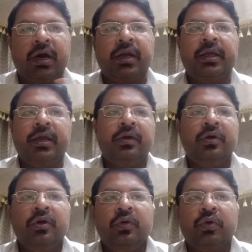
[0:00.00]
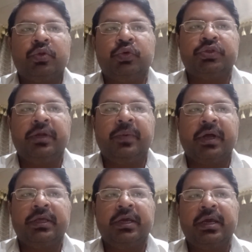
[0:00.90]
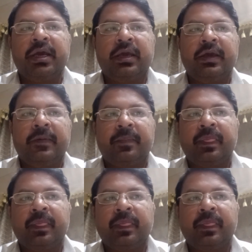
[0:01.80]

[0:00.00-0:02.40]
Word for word: आ रहे हैं और दूसरी बात यह है कि